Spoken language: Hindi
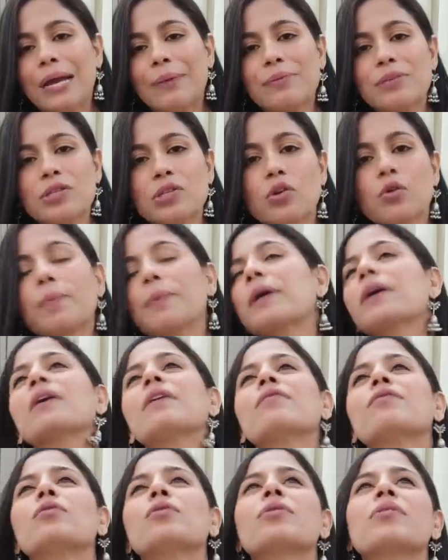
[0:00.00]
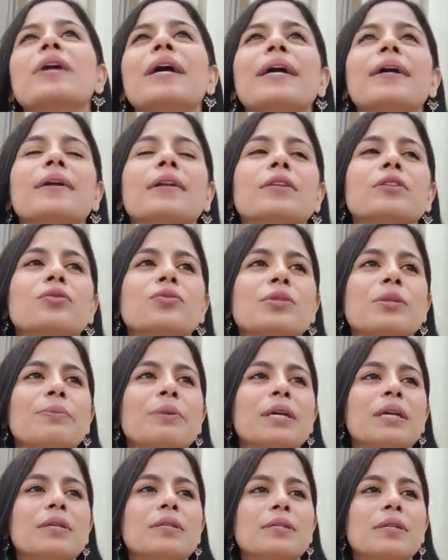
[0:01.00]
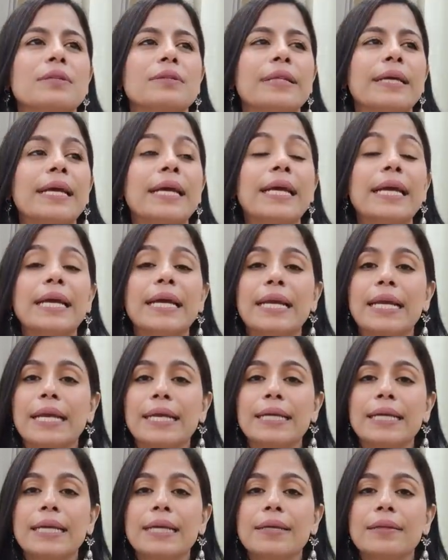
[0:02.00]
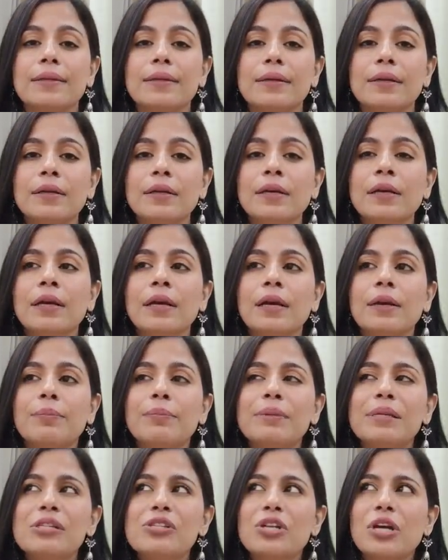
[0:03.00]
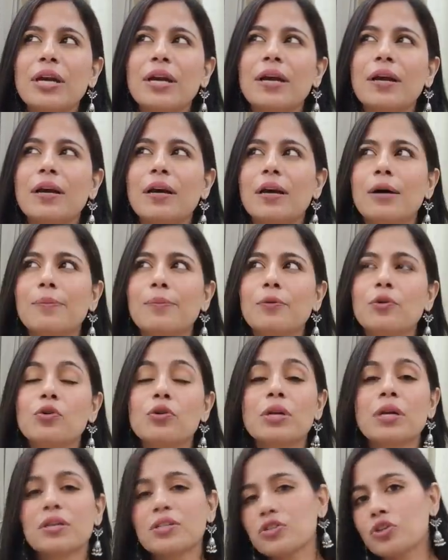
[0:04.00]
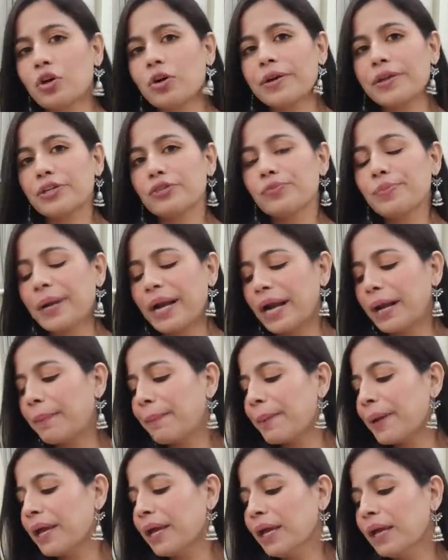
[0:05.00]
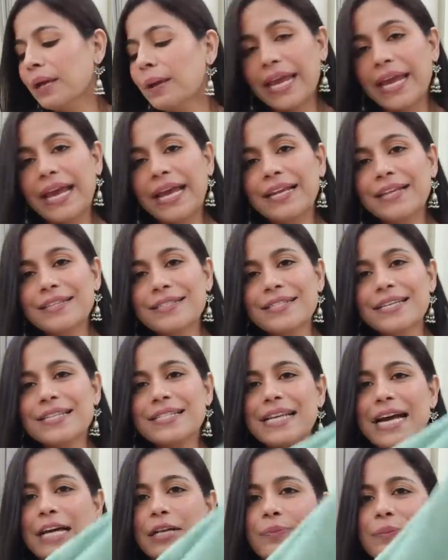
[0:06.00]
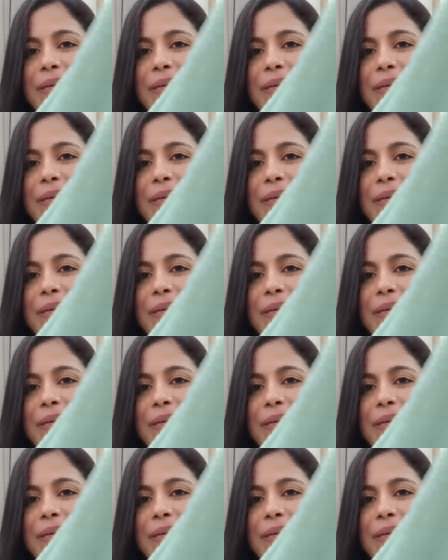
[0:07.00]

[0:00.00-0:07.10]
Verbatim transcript: अमेज़ोन पे अगर वो ट्राई करना तो उसे भी कर सकते हैं ए लाइन के अंदर मिल जाएगा आपको रस्ट ऑरेंज ब्रांड पे एंड इसके साथ